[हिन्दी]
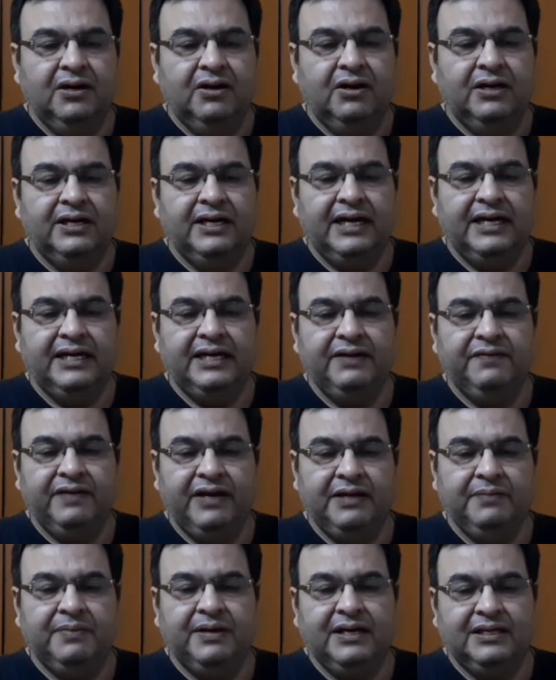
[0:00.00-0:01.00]
और डाइट्री
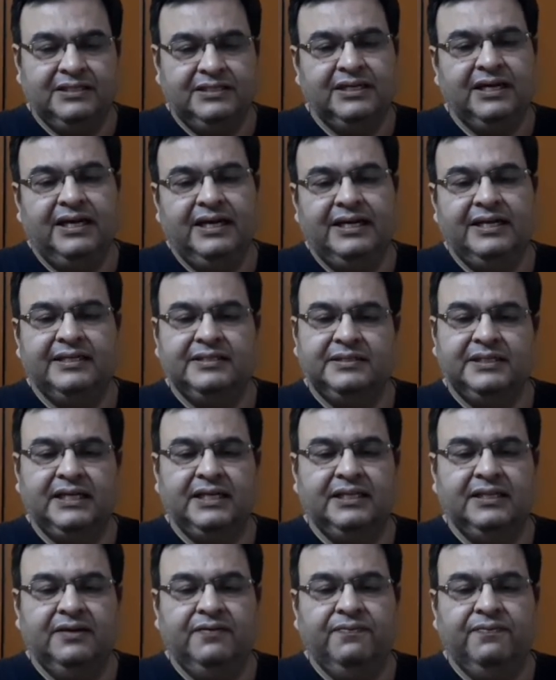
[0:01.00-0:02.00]
फाइबर अच्छा है
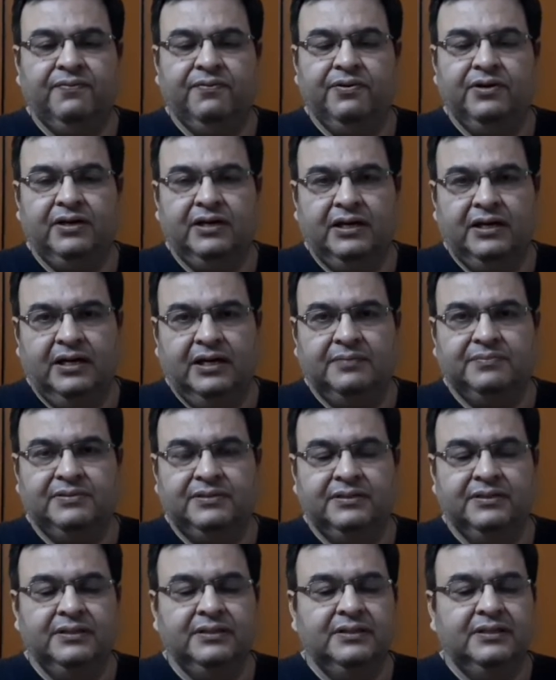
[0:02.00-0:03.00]
इसके अंदर 4
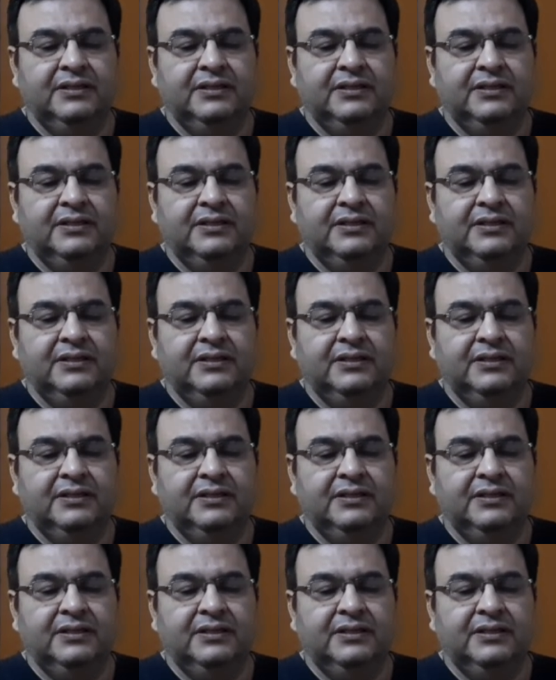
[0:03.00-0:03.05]
ग्राम्स